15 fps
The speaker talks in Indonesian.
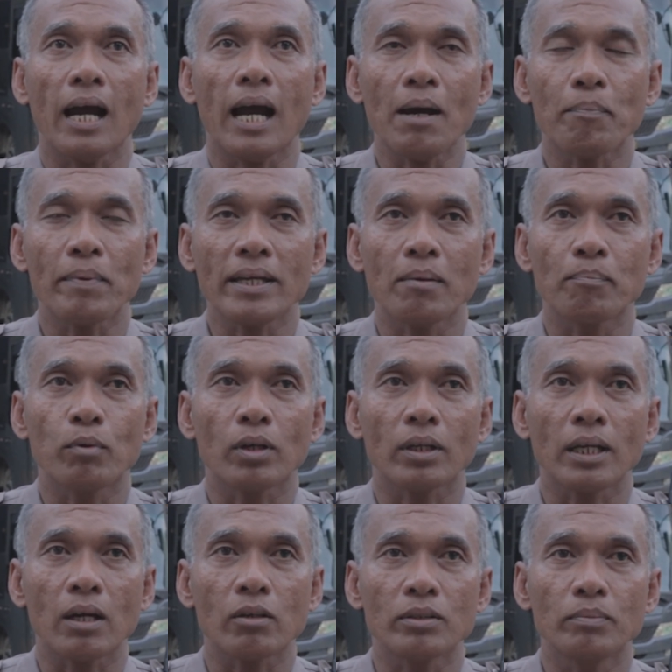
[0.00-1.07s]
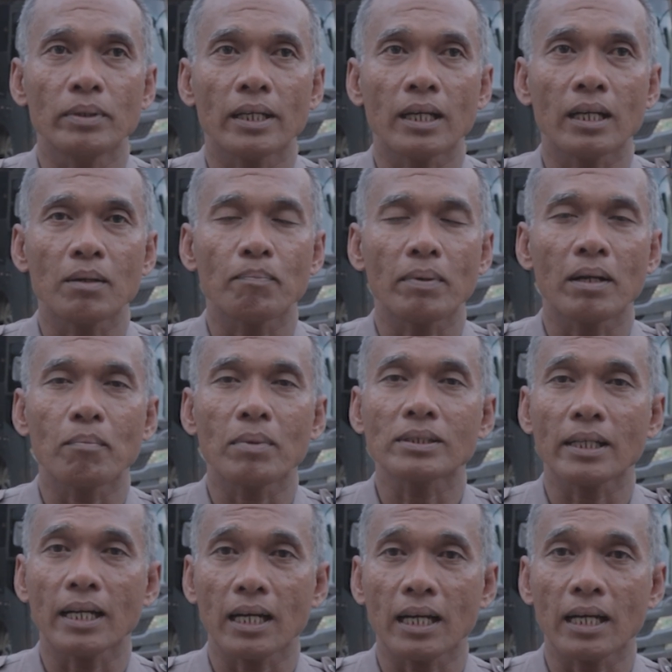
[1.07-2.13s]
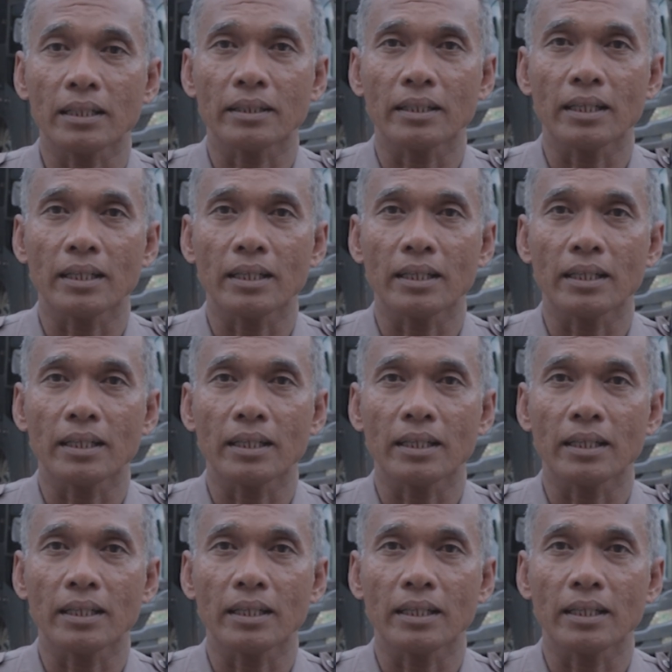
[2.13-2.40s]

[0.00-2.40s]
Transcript: apa yang Polri harus diberikan kepada masyarakat